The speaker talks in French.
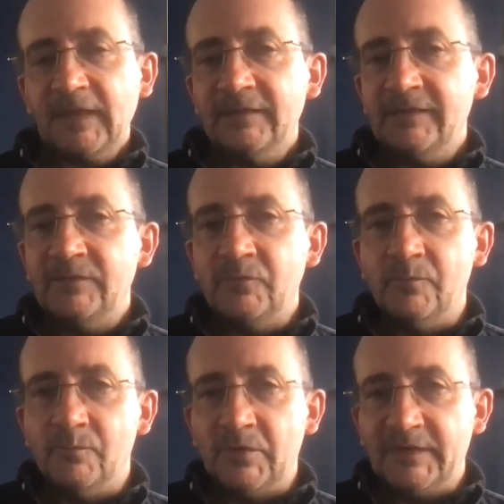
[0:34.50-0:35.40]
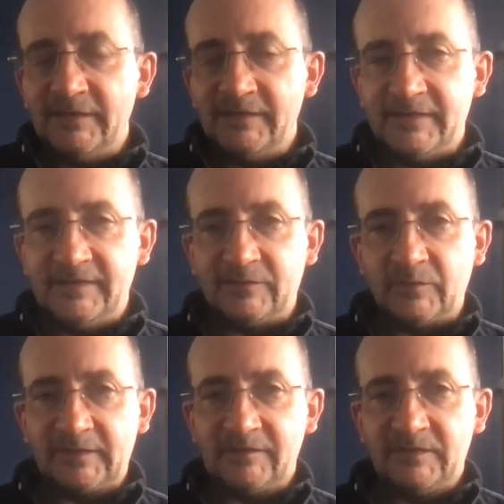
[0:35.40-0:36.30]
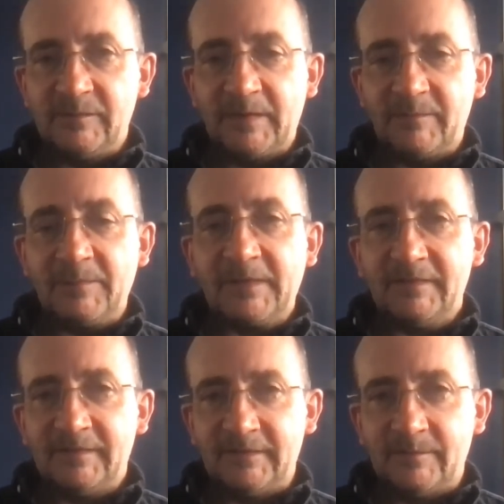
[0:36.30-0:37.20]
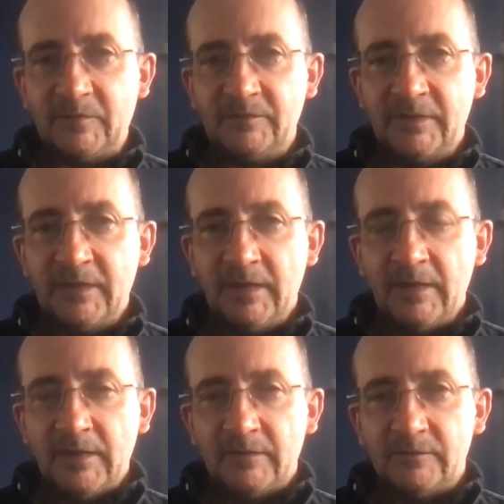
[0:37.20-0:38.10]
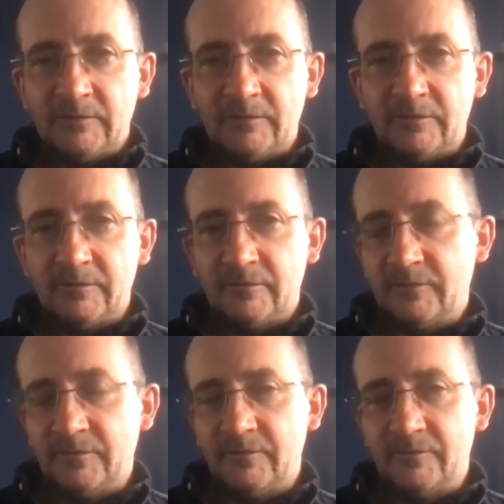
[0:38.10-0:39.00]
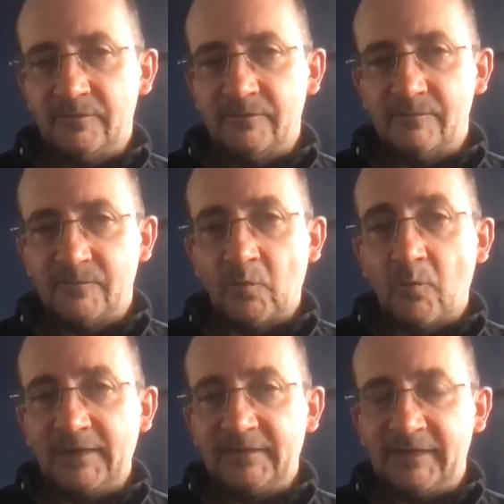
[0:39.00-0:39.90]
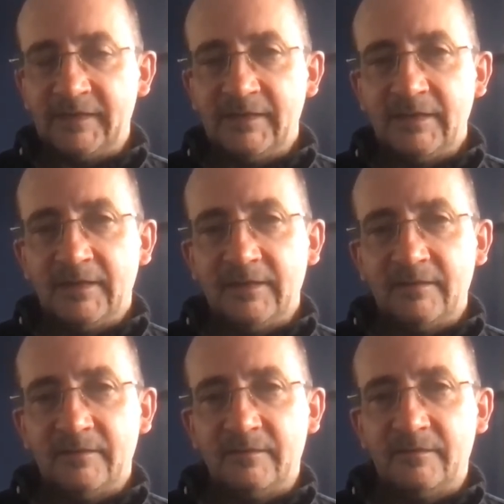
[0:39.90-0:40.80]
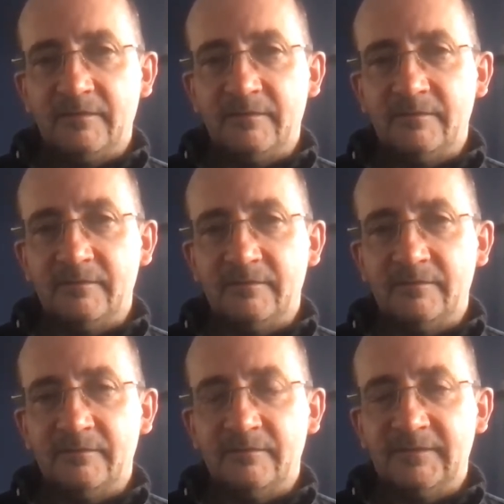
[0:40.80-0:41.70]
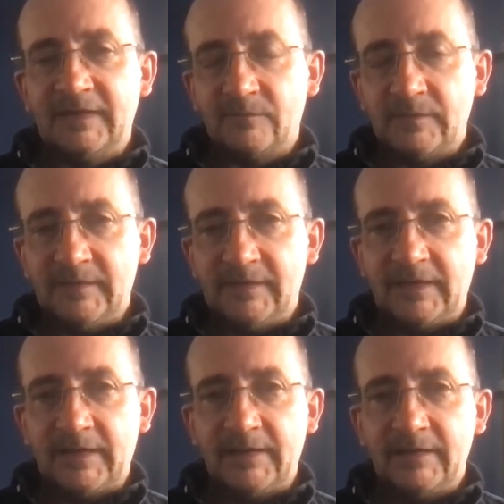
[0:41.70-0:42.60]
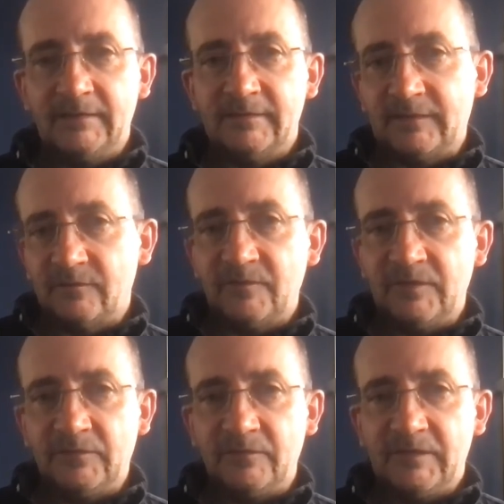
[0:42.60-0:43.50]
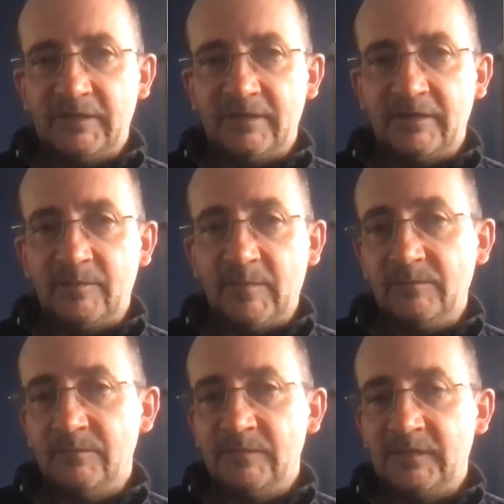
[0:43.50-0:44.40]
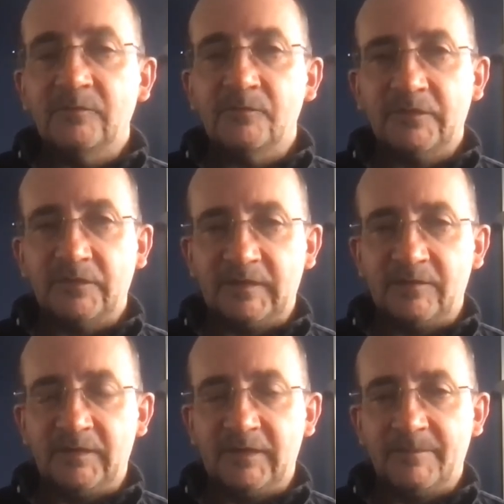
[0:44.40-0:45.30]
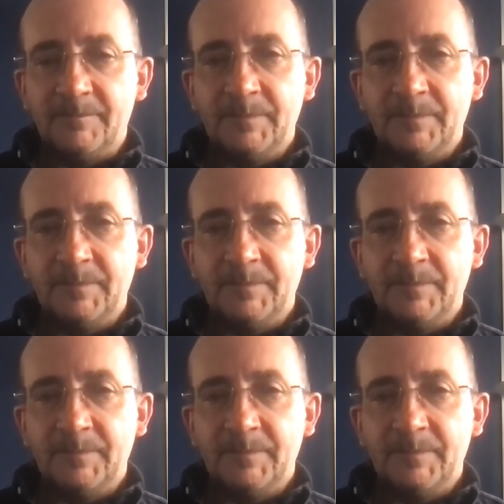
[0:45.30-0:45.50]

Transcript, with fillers: qui est une modalité discursive qui permet précisément de euh, croiser euh, textes littéraires, textes philosophiques et même discours scientifiques.